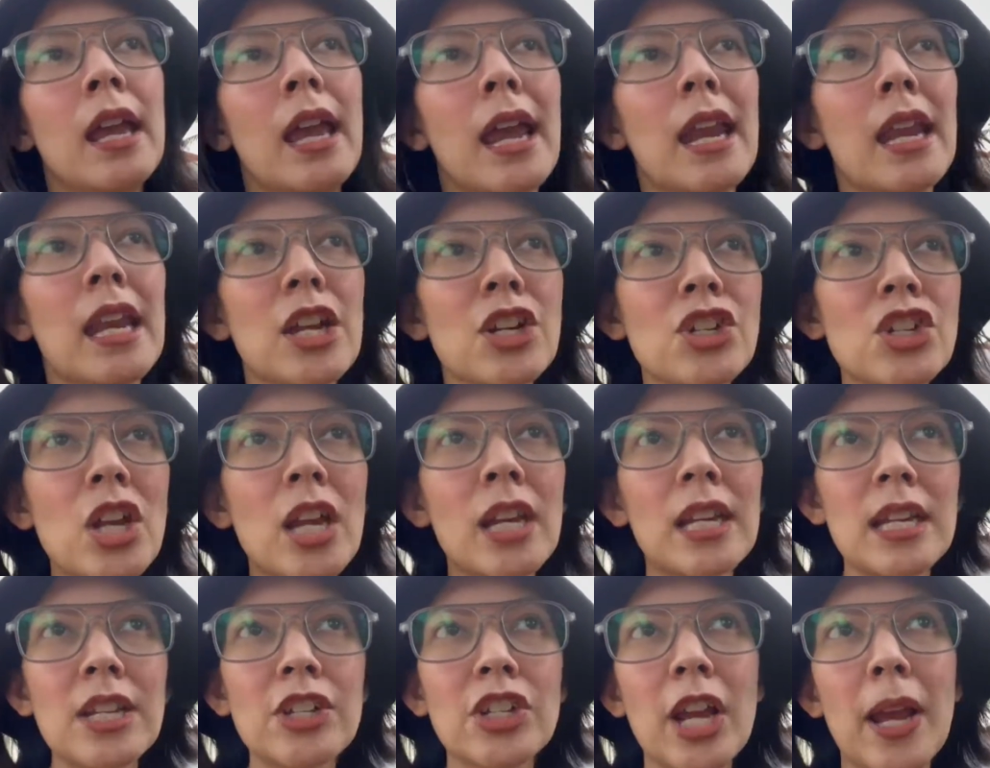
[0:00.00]

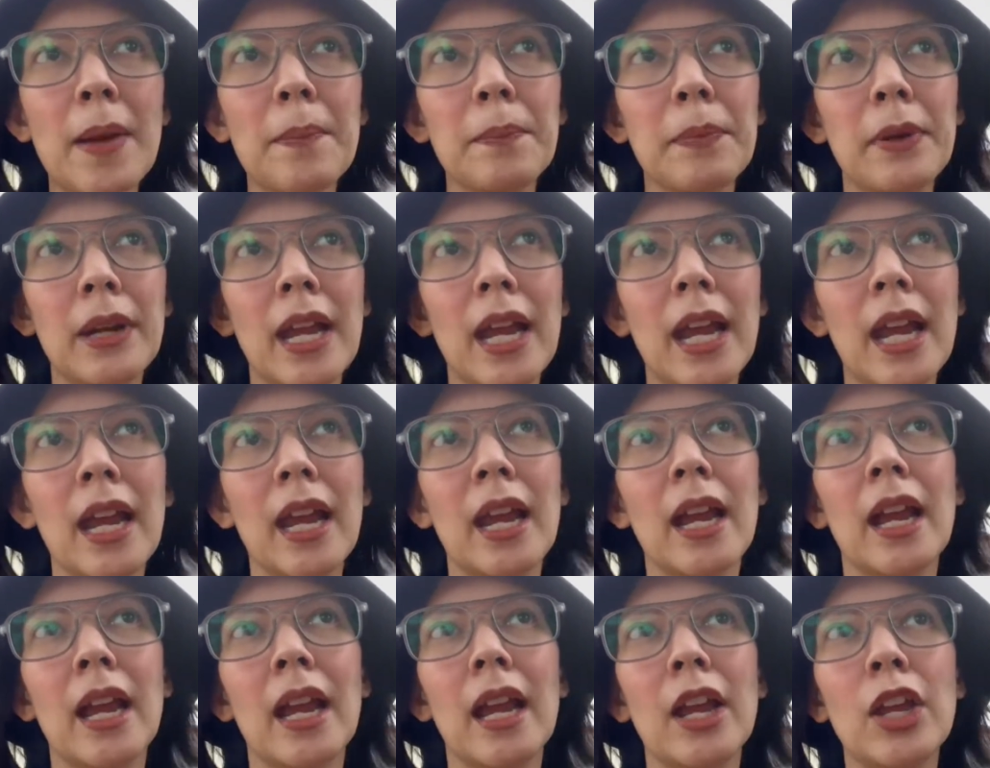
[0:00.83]
Initially,
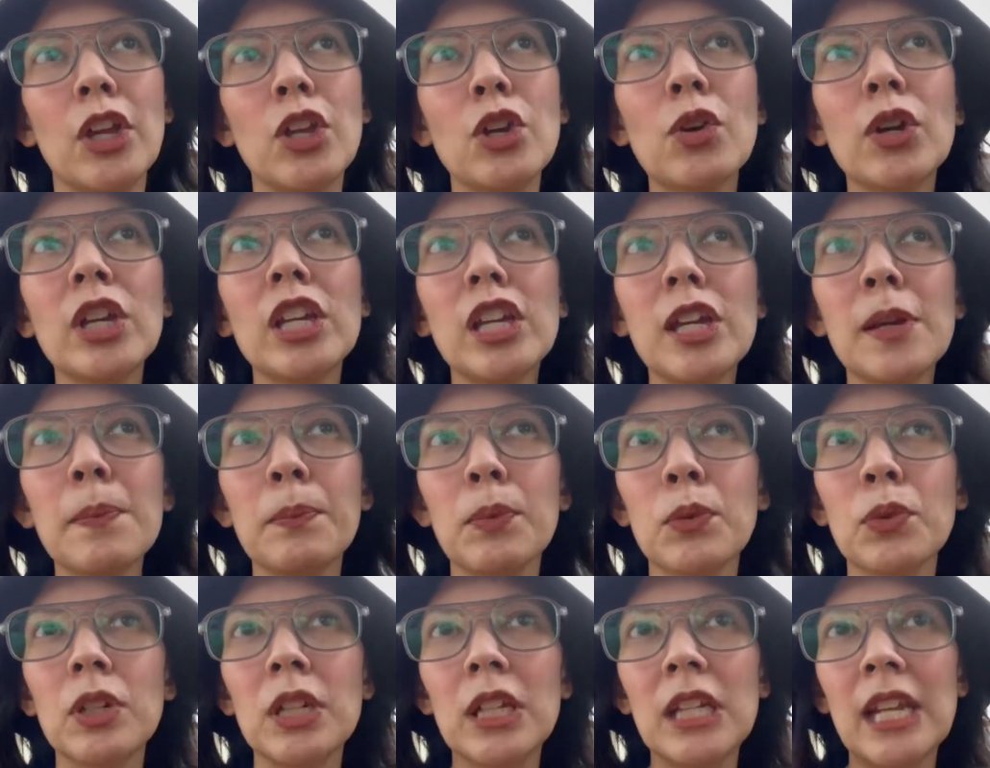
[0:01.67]
syempre, yung
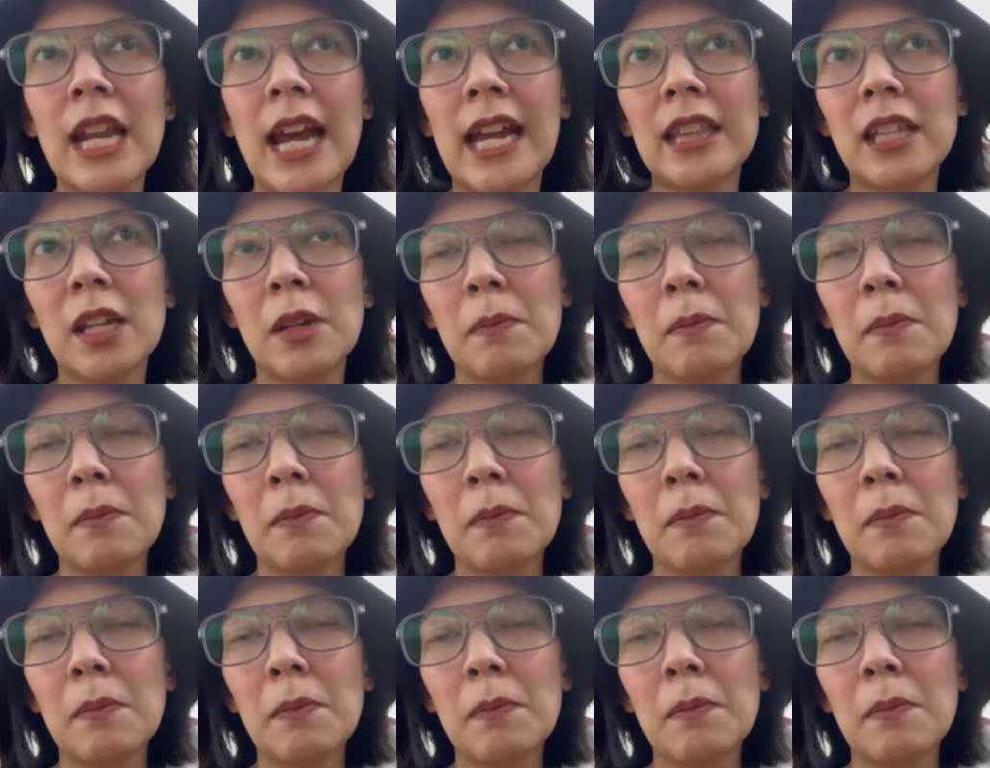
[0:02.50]
iipunin natin